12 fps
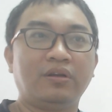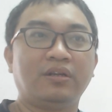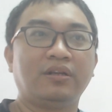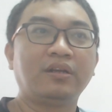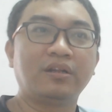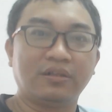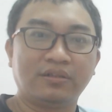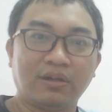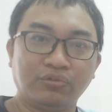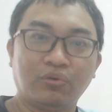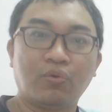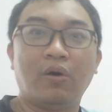很可能早
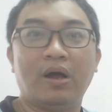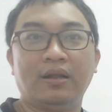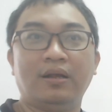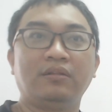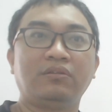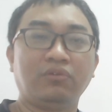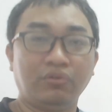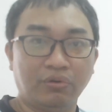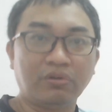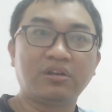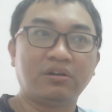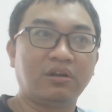就挂了，都有
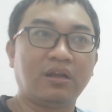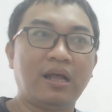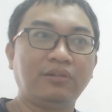可能啊。